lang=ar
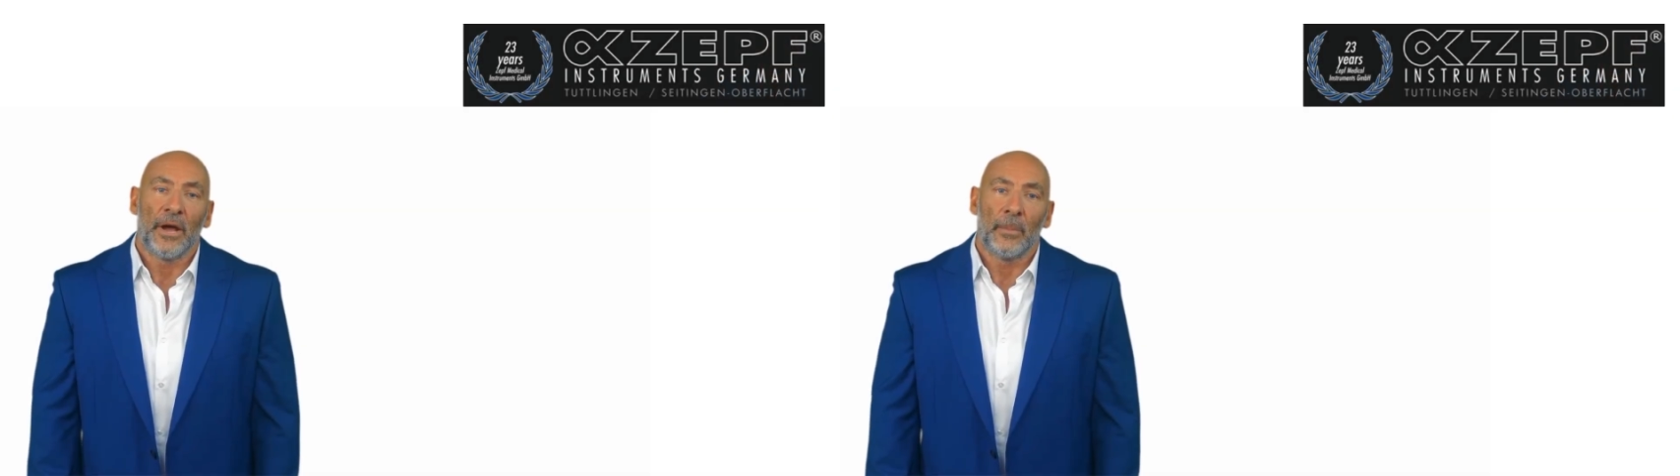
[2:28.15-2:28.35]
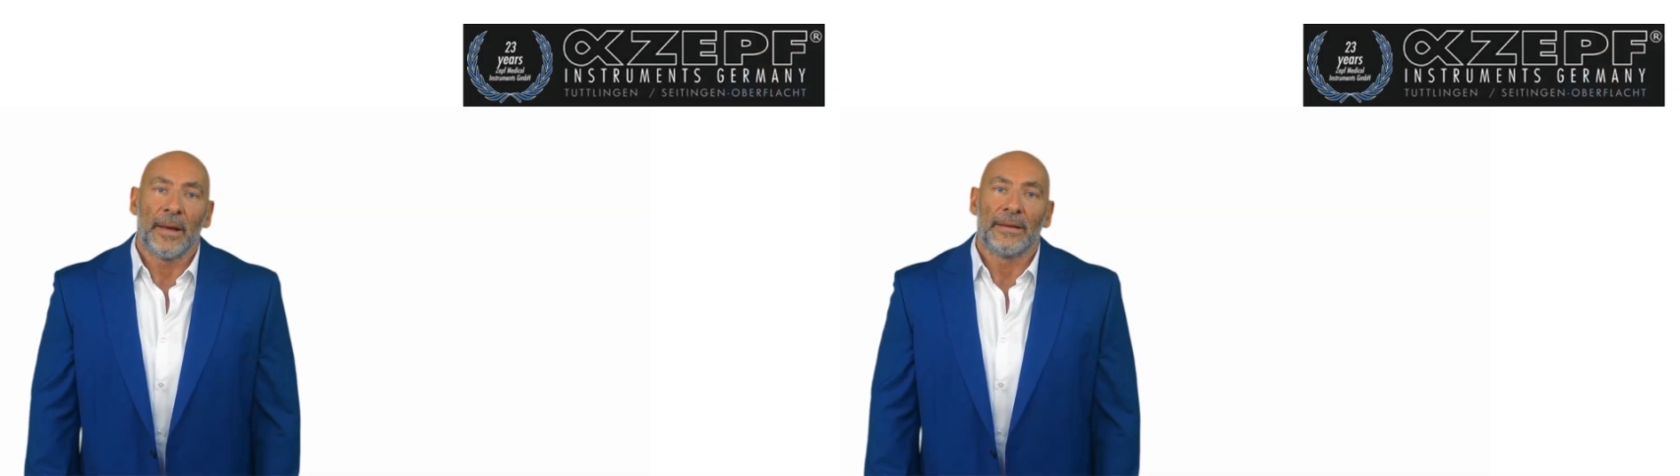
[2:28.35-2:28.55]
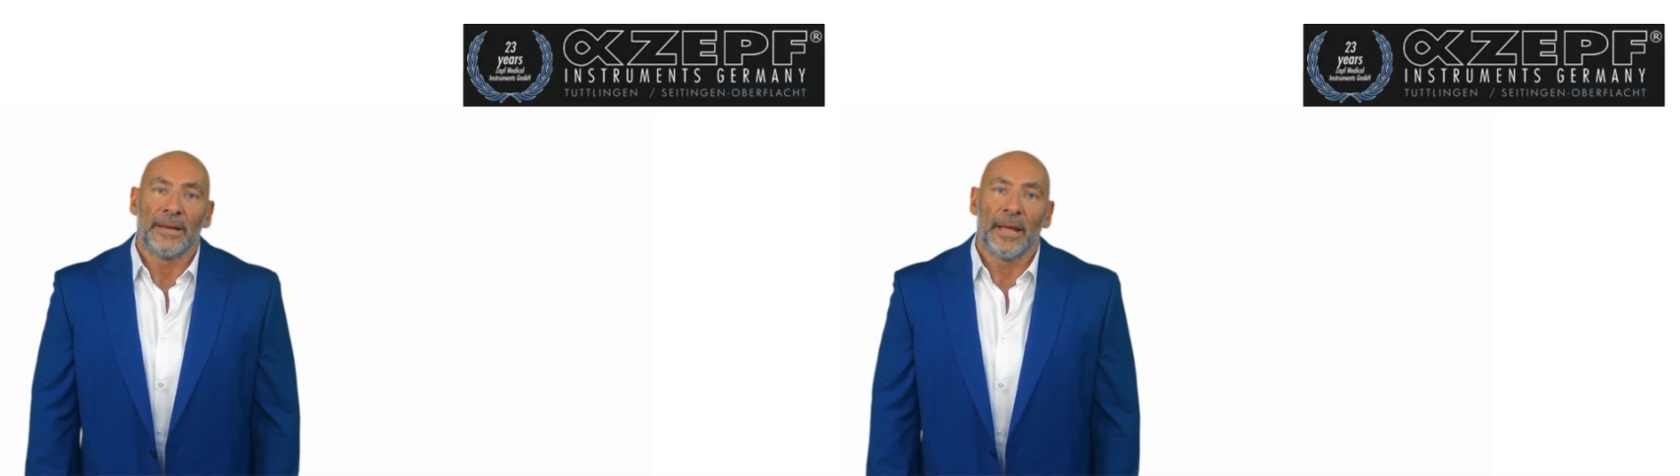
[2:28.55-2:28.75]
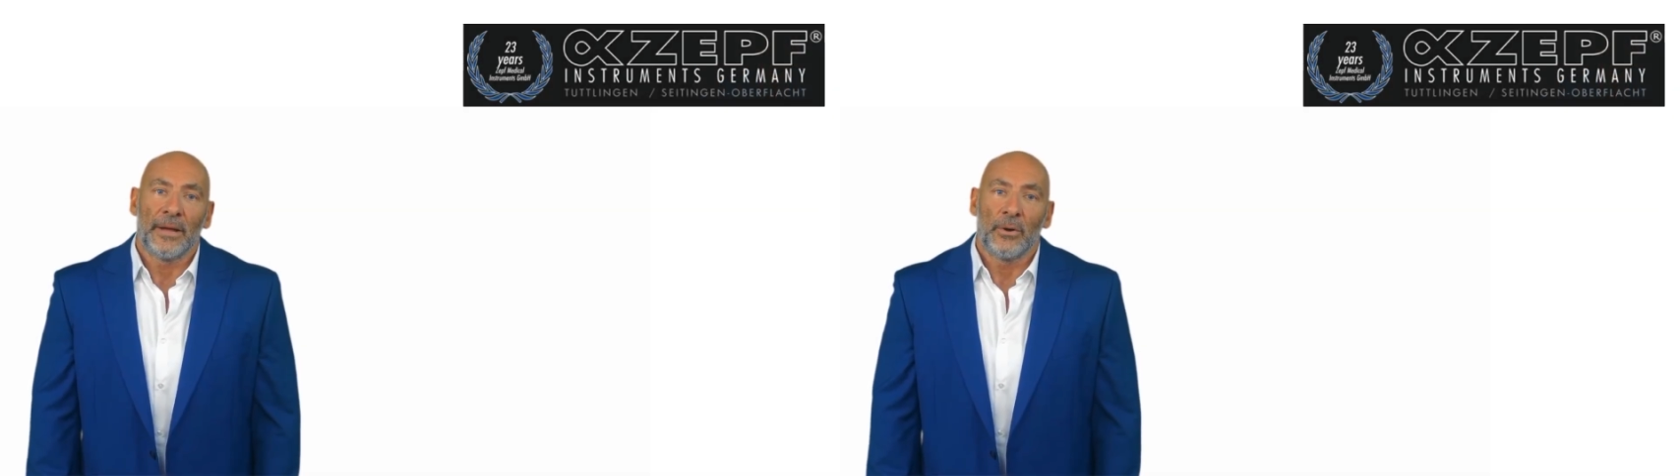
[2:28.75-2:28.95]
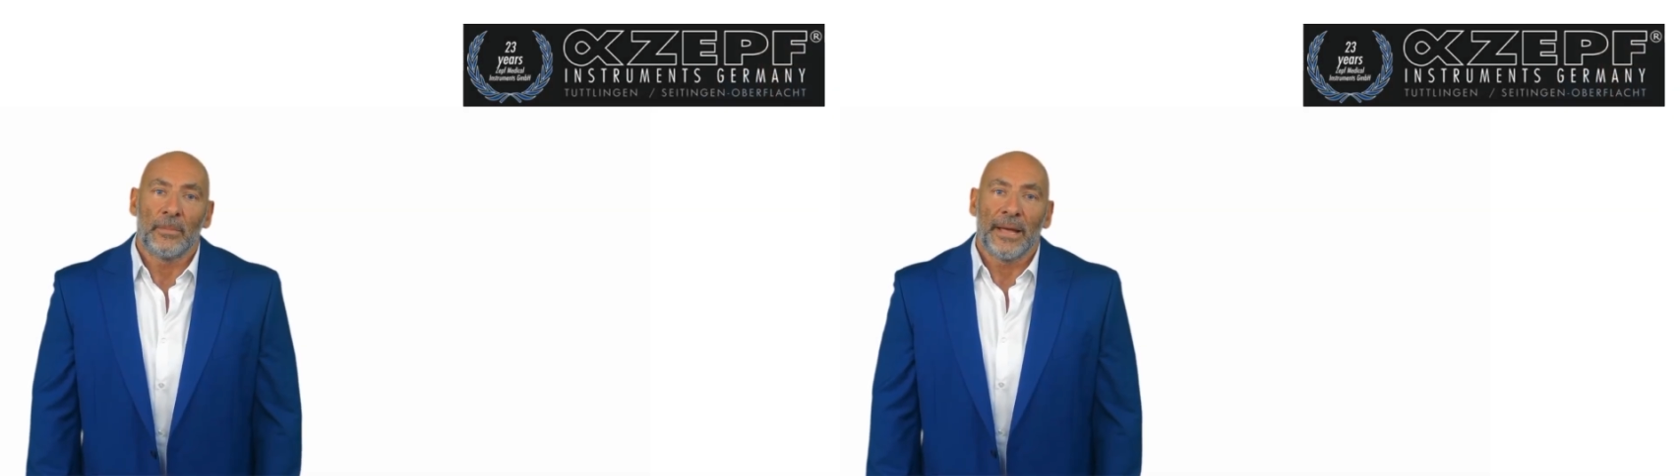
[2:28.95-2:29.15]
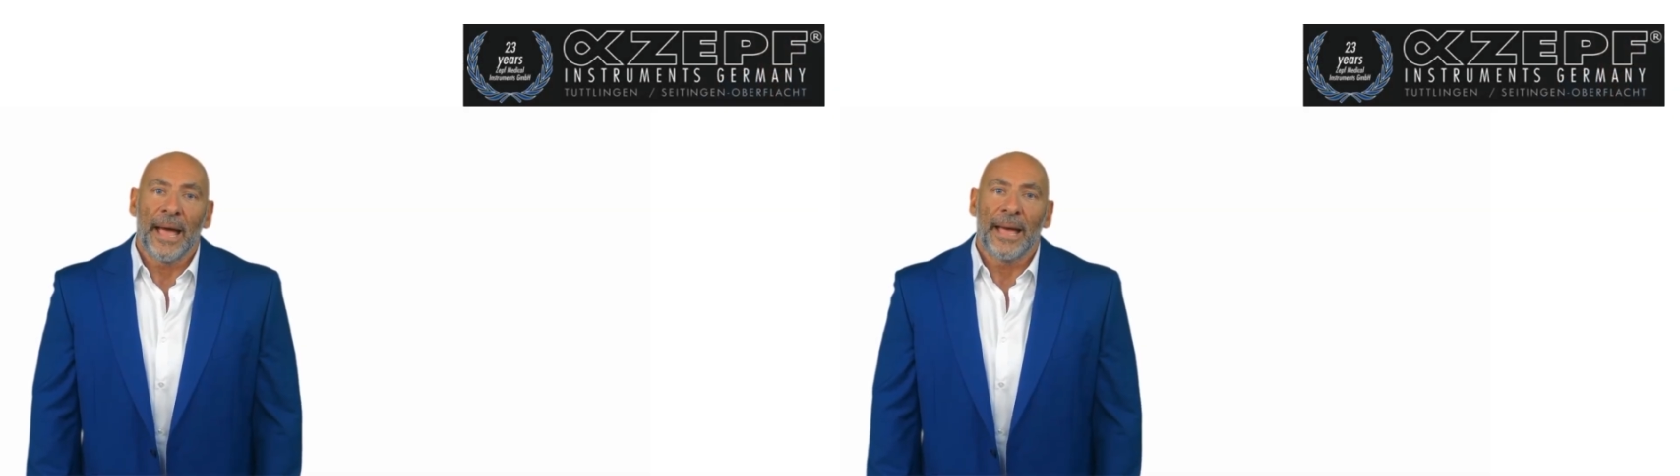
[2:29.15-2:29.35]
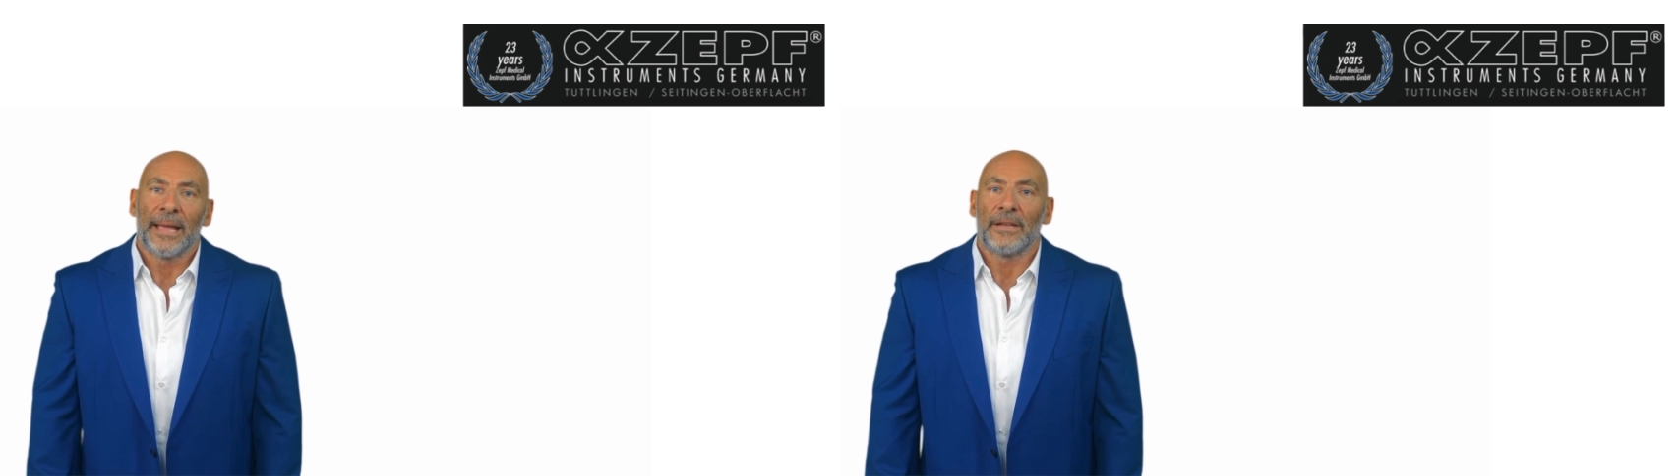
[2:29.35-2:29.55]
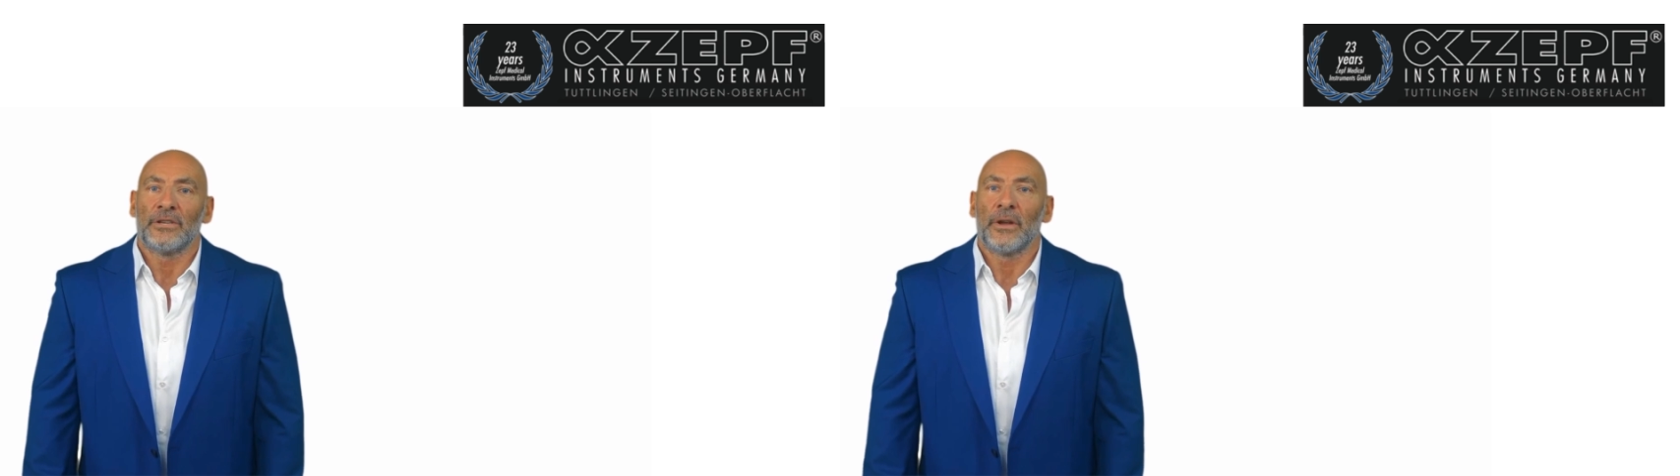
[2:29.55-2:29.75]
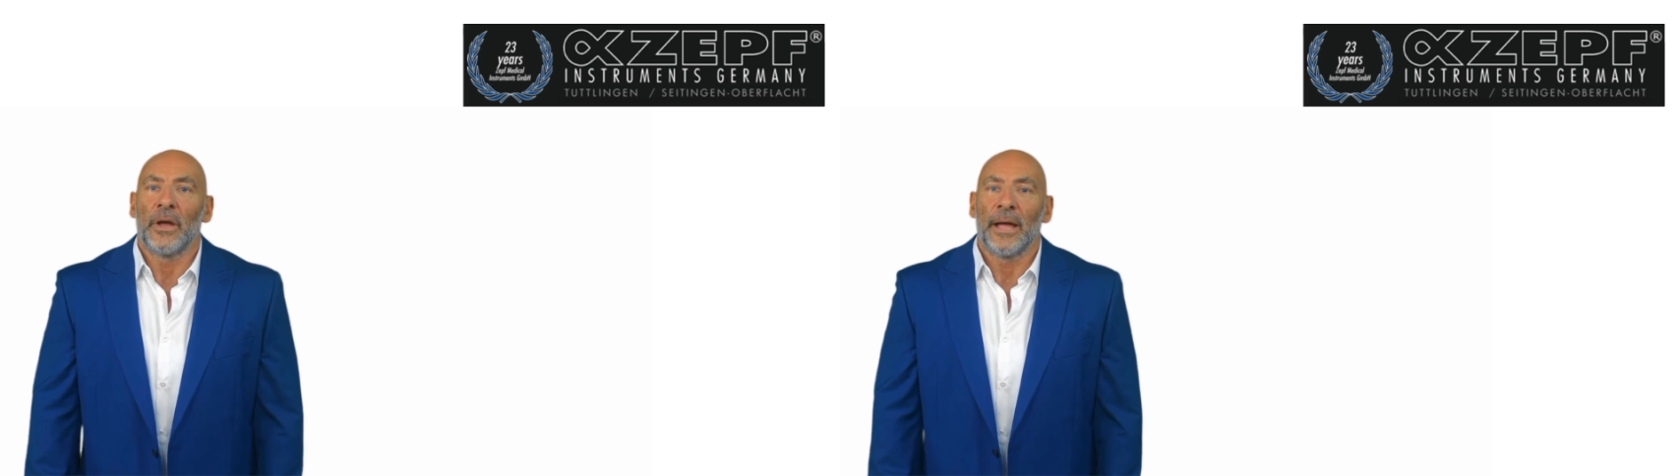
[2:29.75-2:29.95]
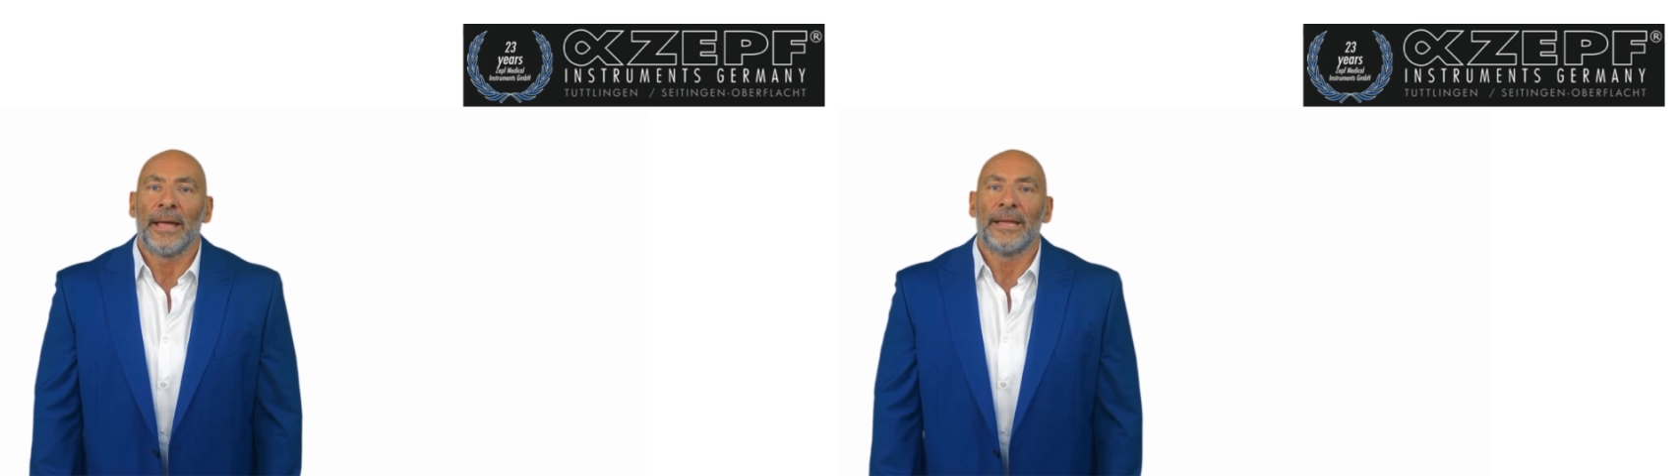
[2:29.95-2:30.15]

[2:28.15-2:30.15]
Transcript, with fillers: باختياركم للألات الجراحية